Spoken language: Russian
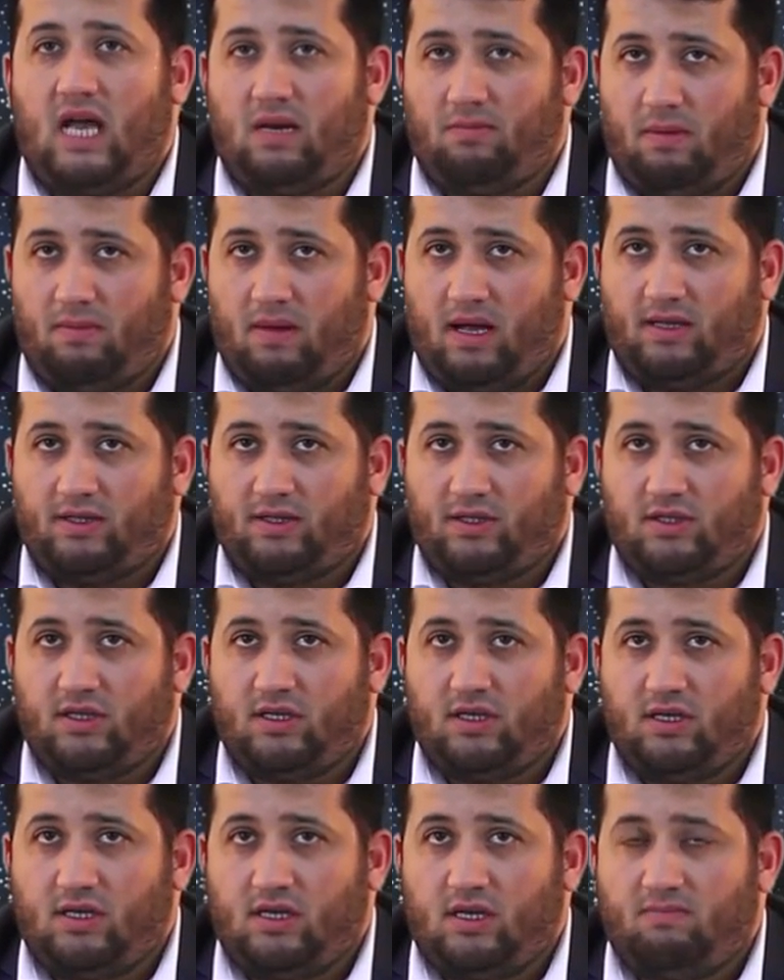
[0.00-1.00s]
действия.
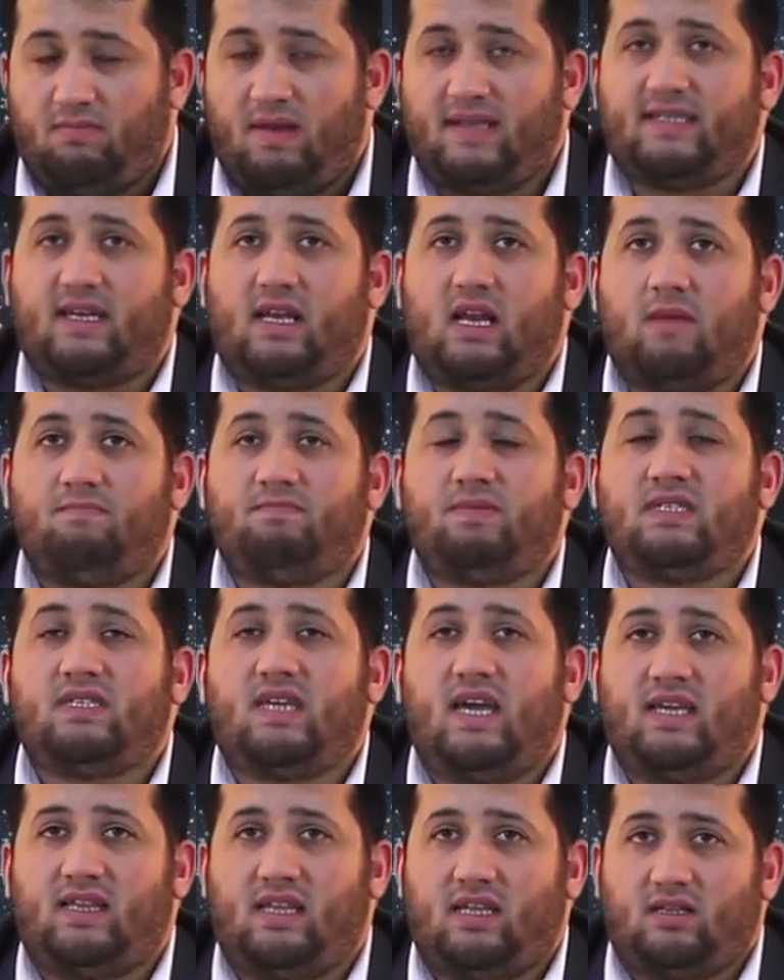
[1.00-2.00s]

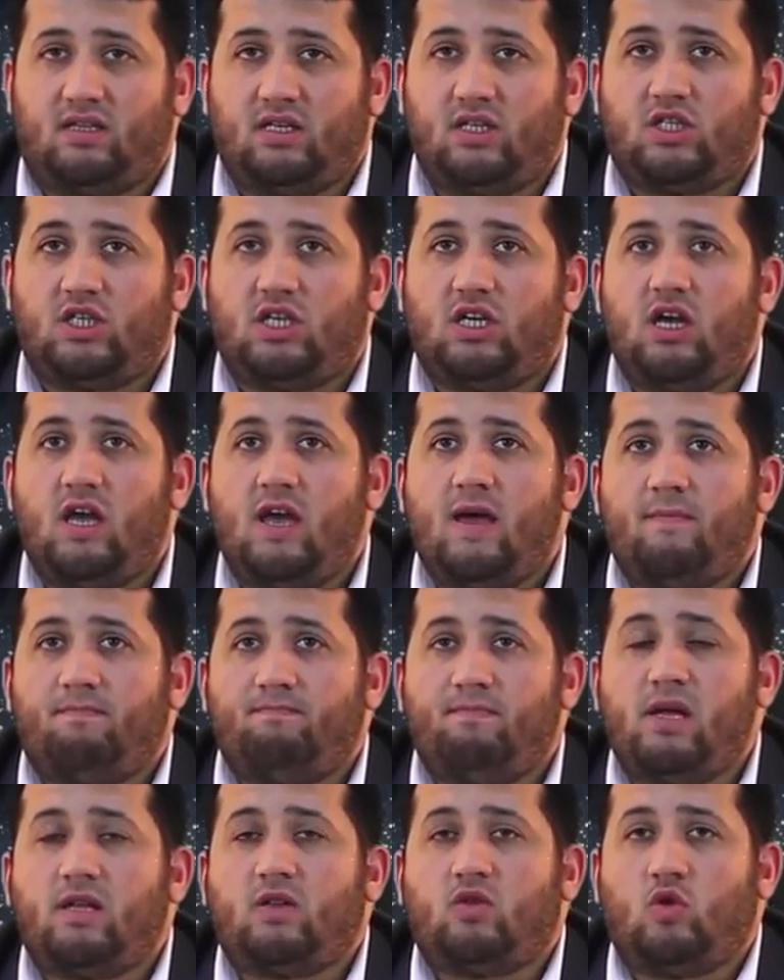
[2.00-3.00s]
Например, мы
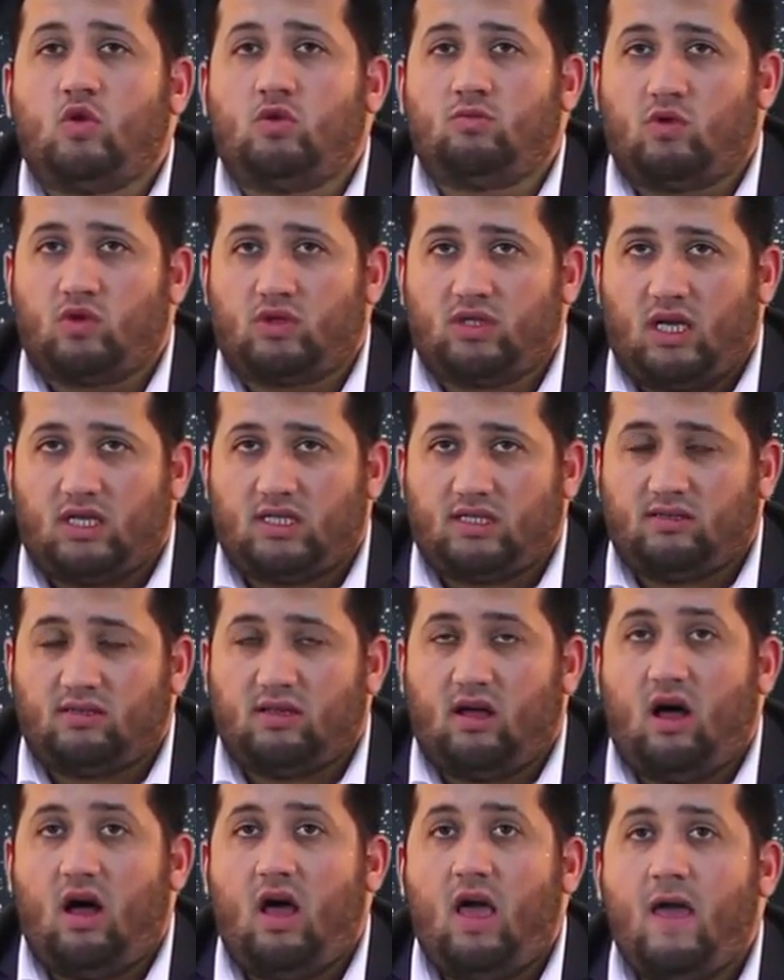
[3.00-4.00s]
отметили, что
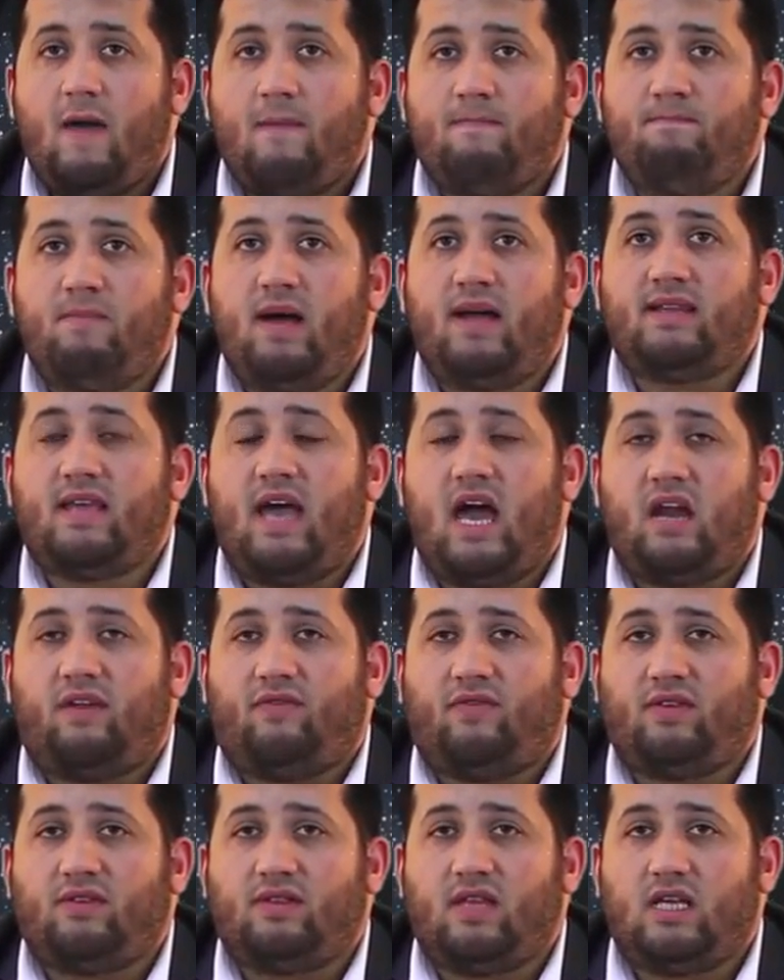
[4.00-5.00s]
если после
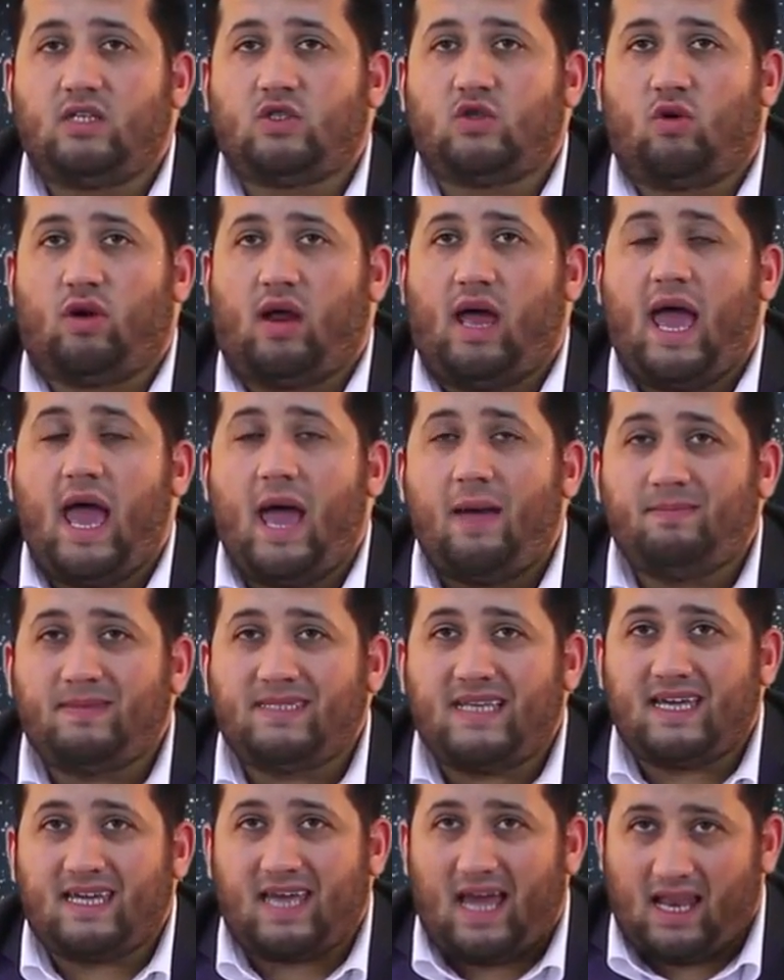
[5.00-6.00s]
буквы мед будет
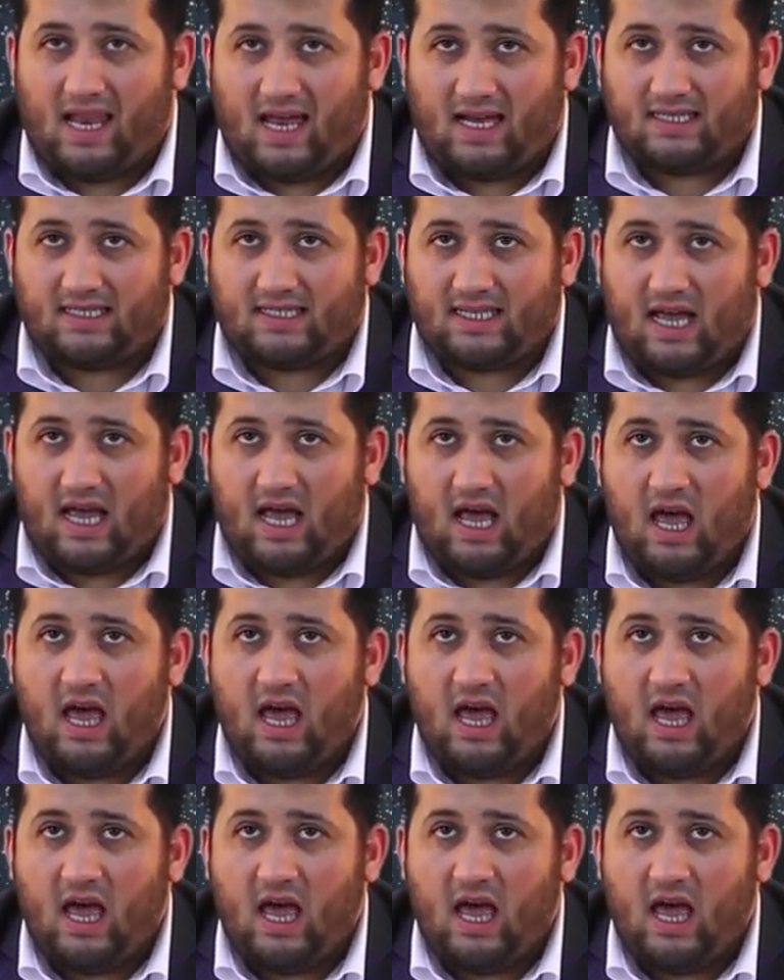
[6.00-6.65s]
идти хамза,